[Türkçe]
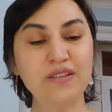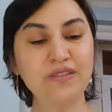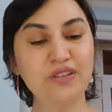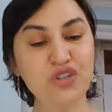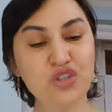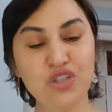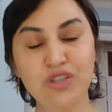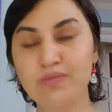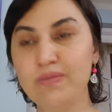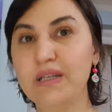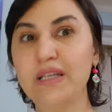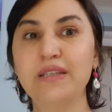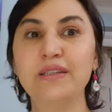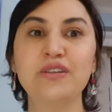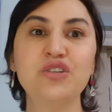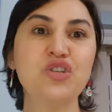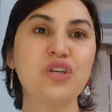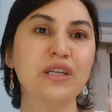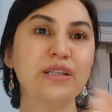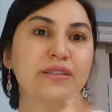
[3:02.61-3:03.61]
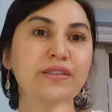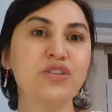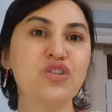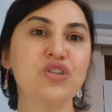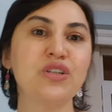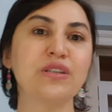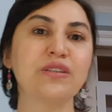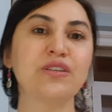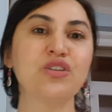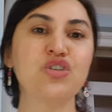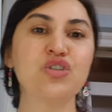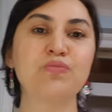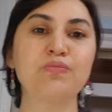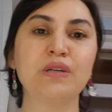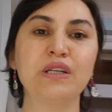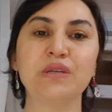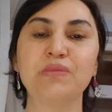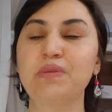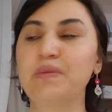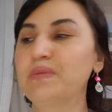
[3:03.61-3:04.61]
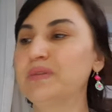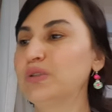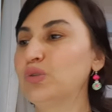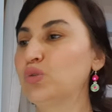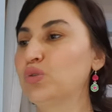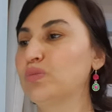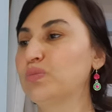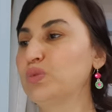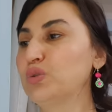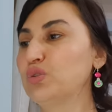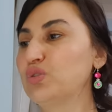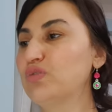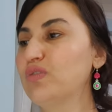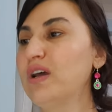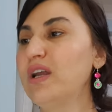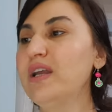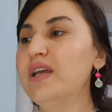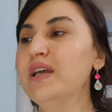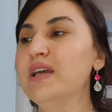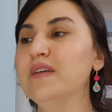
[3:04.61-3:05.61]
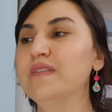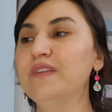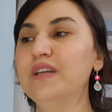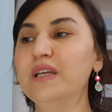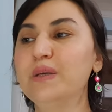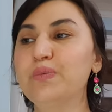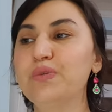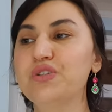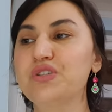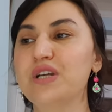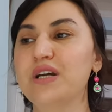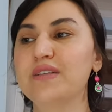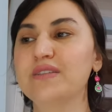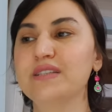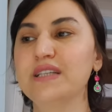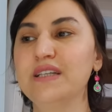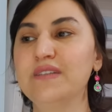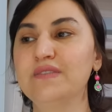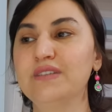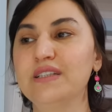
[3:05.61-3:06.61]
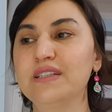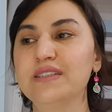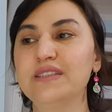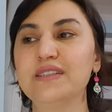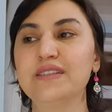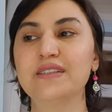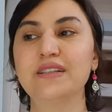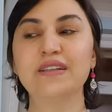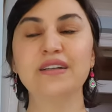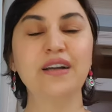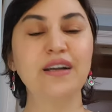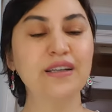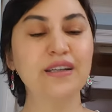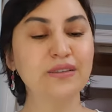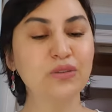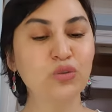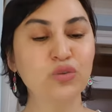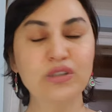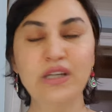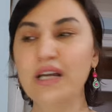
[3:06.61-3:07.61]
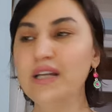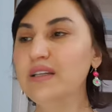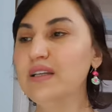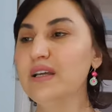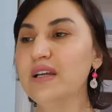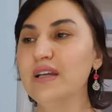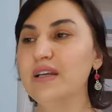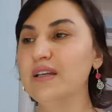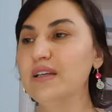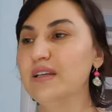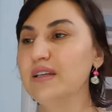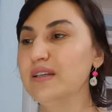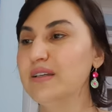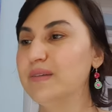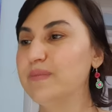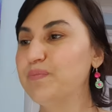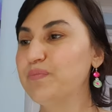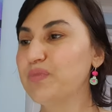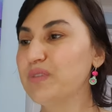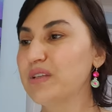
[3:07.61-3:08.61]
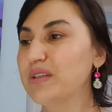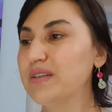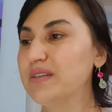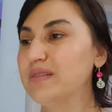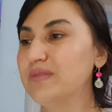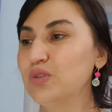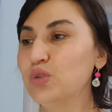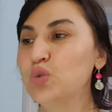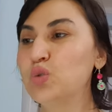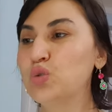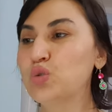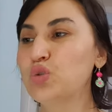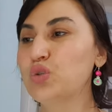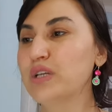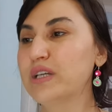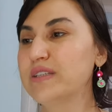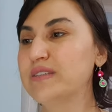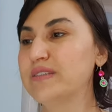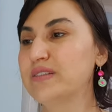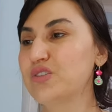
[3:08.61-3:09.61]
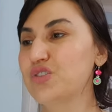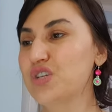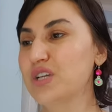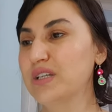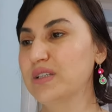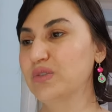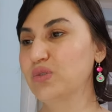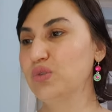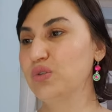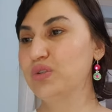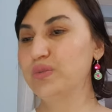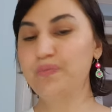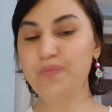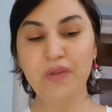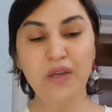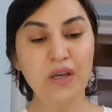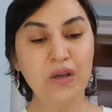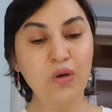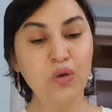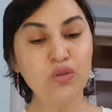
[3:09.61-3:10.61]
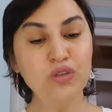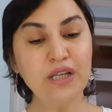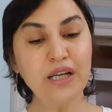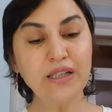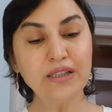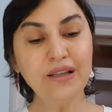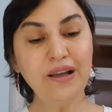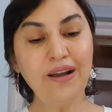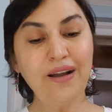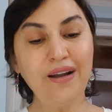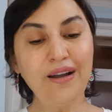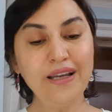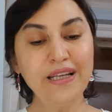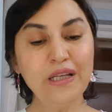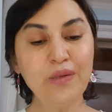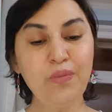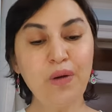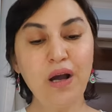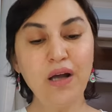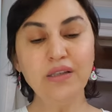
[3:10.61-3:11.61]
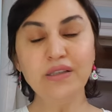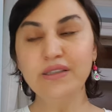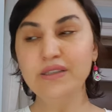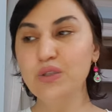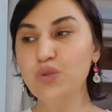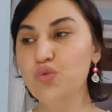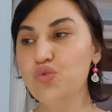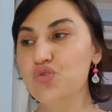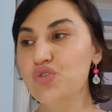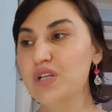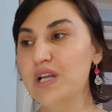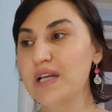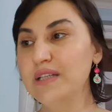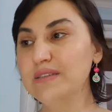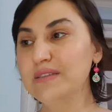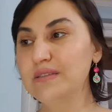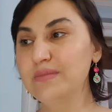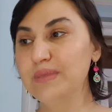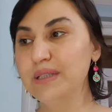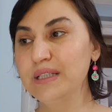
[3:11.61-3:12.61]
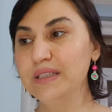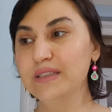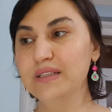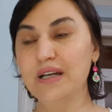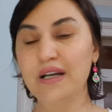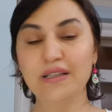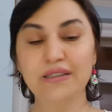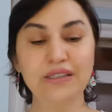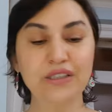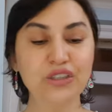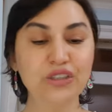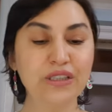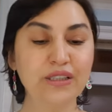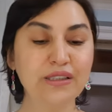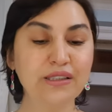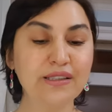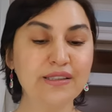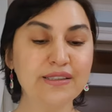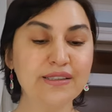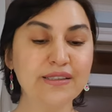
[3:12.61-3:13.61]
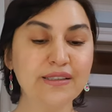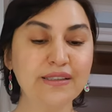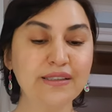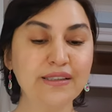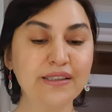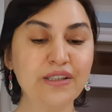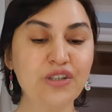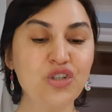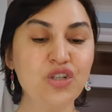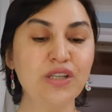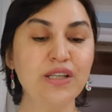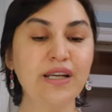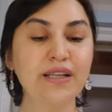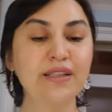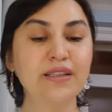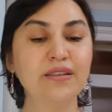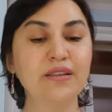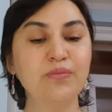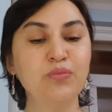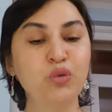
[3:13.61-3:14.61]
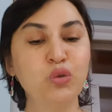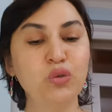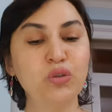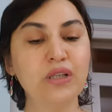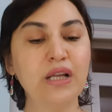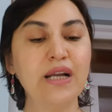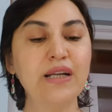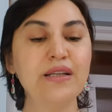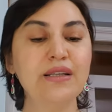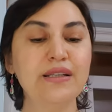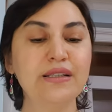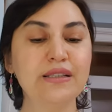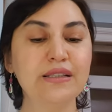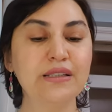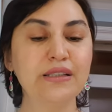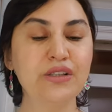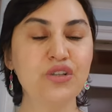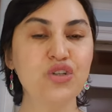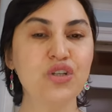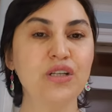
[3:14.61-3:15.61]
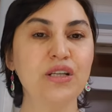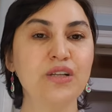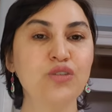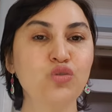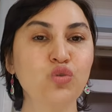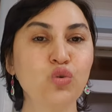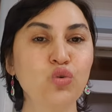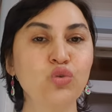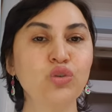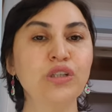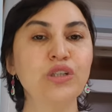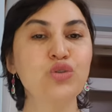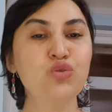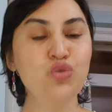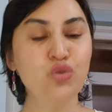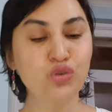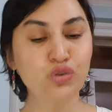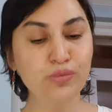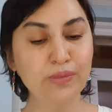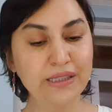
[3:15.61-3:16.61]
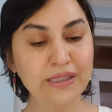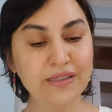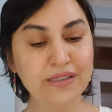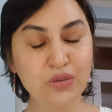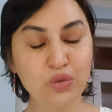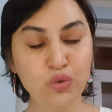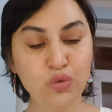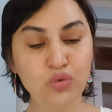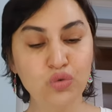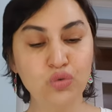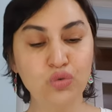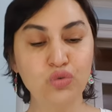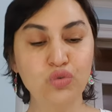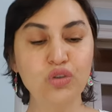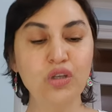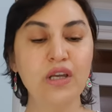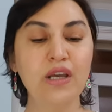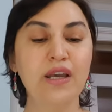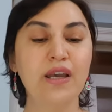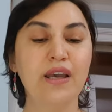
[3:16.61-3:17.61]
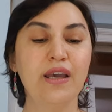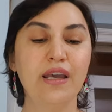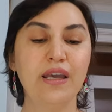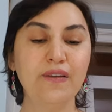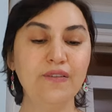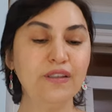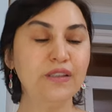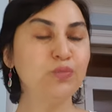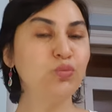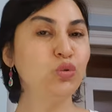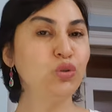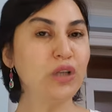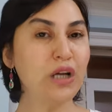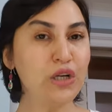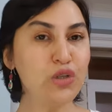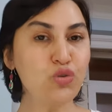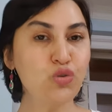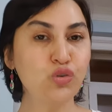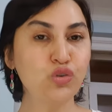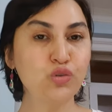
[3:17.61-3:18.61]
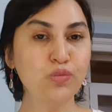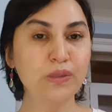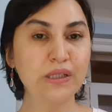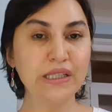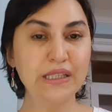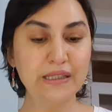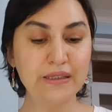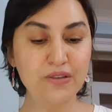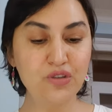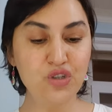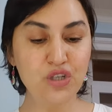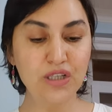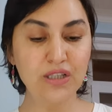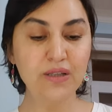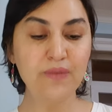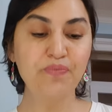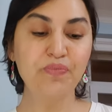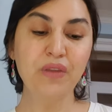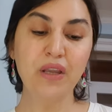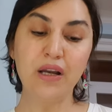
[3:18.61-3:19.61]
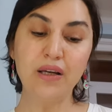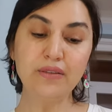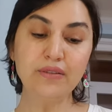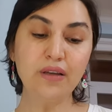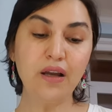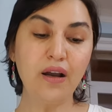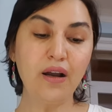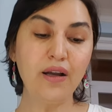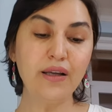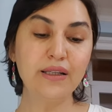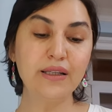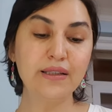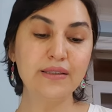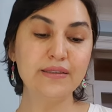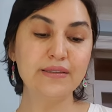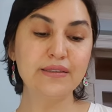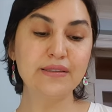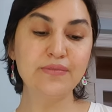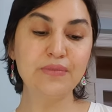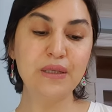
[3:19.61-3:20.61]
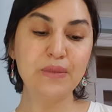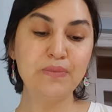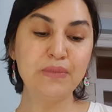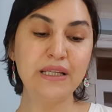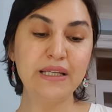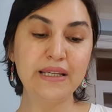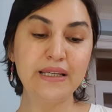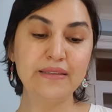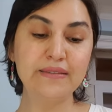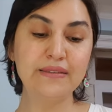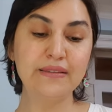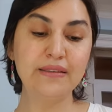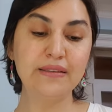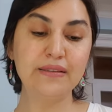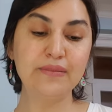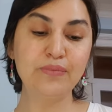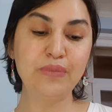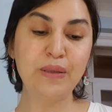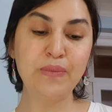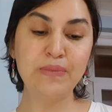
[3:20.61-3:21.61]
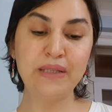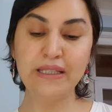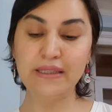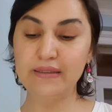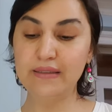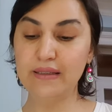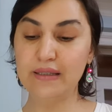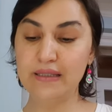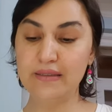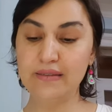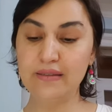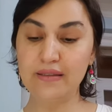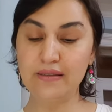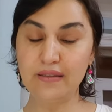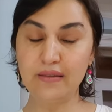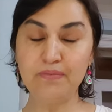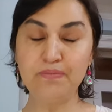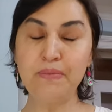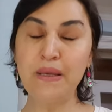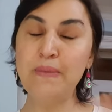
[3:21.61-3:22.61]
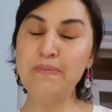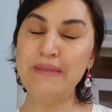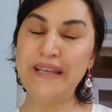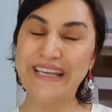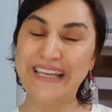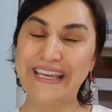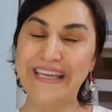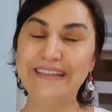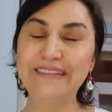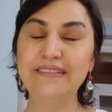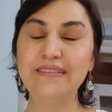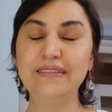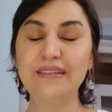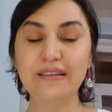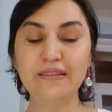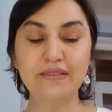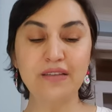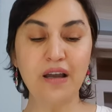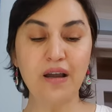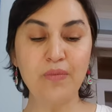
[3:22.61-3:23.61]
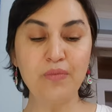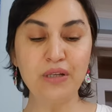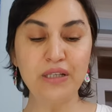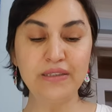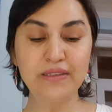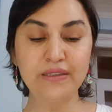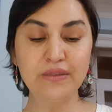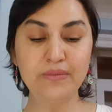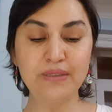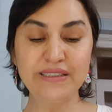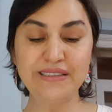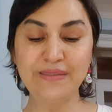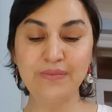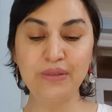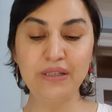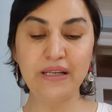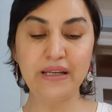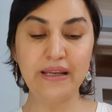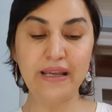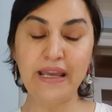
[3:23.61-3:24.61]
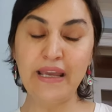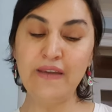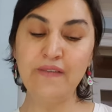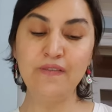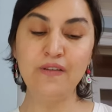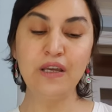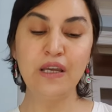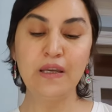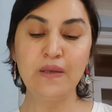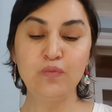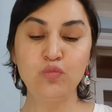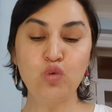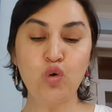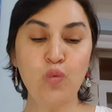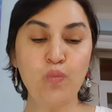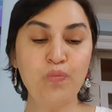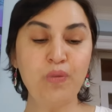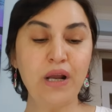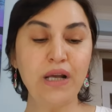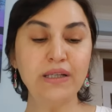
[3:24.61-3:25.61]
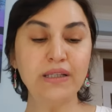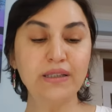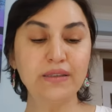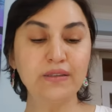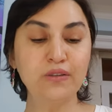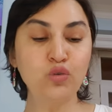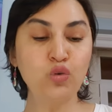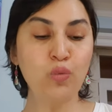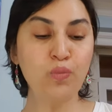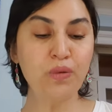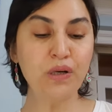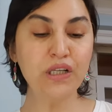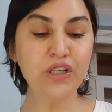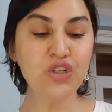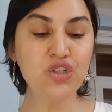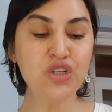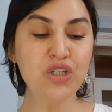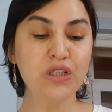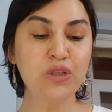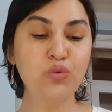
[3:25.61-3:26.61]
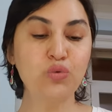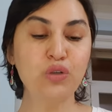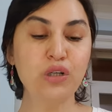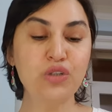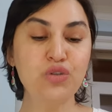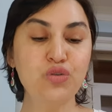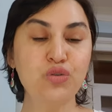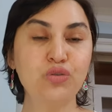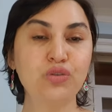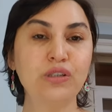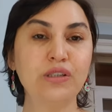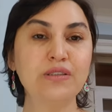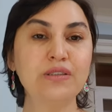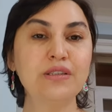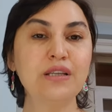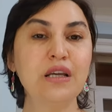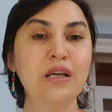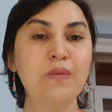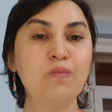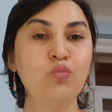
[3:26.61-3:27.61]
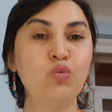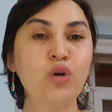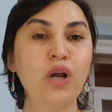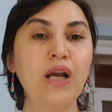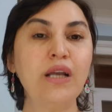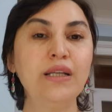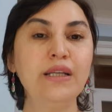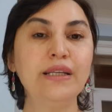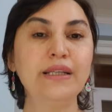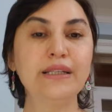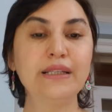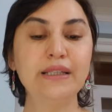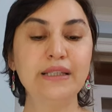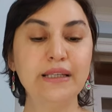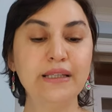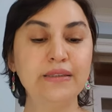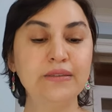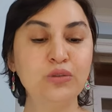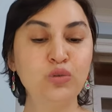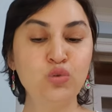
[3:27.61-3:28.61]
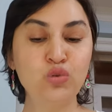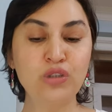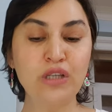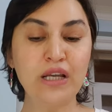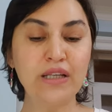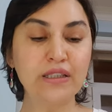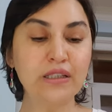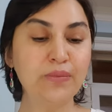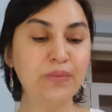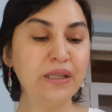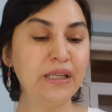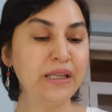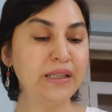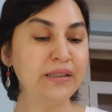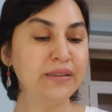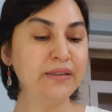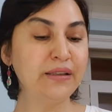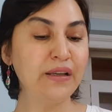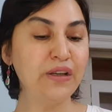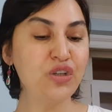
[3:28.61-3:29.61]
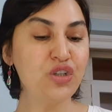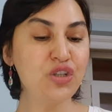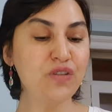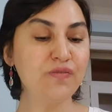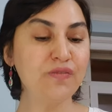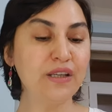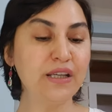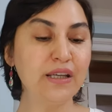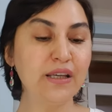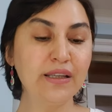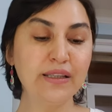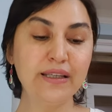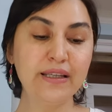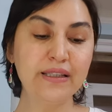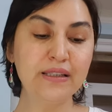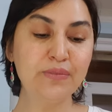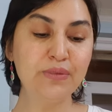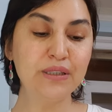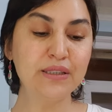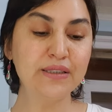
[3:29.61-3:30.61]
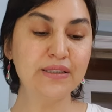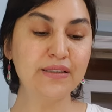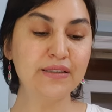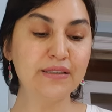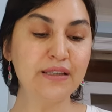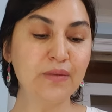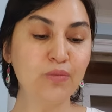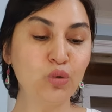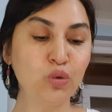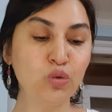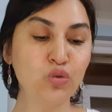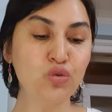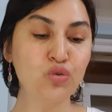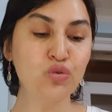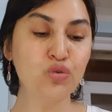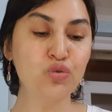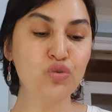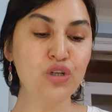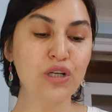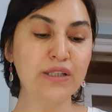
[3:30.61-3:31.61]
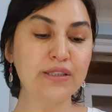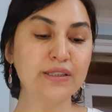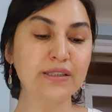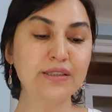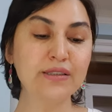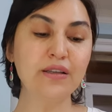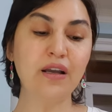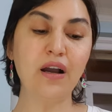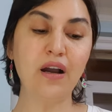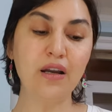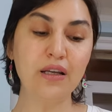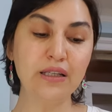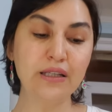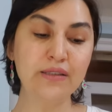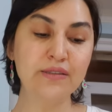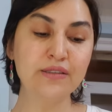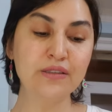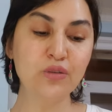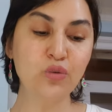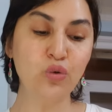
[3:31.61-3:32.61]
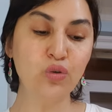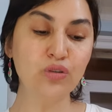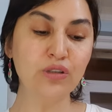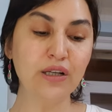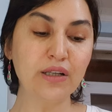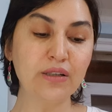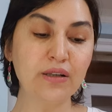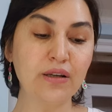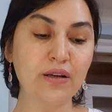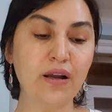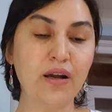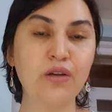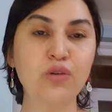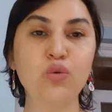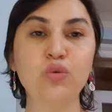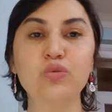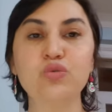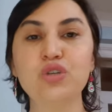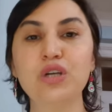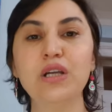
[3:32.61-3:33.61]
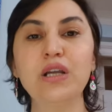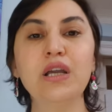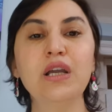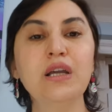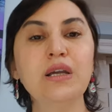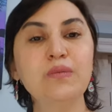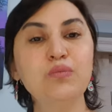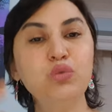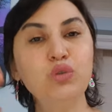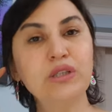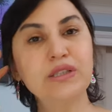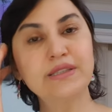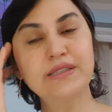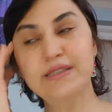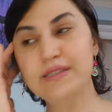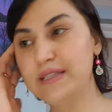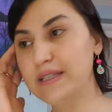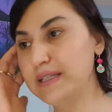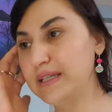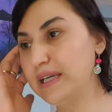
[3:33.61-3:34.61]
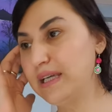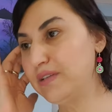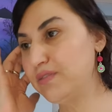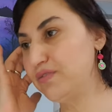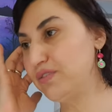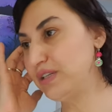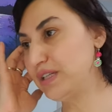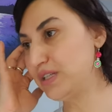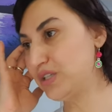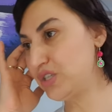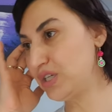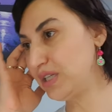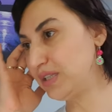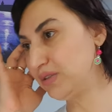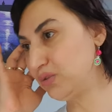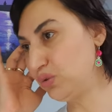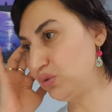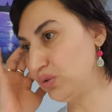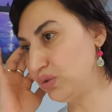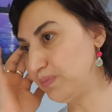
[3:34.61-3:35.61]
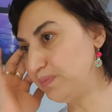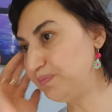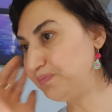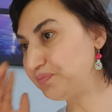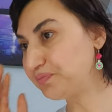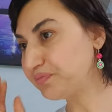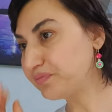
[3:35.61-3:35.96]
Taşınma ya da şehir dışına taşınma gibi bir durumunuz var. Ve yapacağınız evlilik size gayet güzel e, huzur getirecek diyorum. Özellikle aile bağlarını güçlendirmek, kardeşler arasındaki yaşanan ya da büyüklerle ilgili yaşanan sorunları çözmek istiyorsunuz. Evet bunlar çözüme girecek. Hatta ailenizi memleketi, memlekette, memlekette tamir edilmesi bir ev, toprak ya da toprak işiyle uğraşıyorsanız burayla ilgili yeni düzenleme, yeni değişim ve yeni bir sistem oluşturacaksınız. Ailenizin ortak kararı olacak. Bu da size keyif verecek diyorum.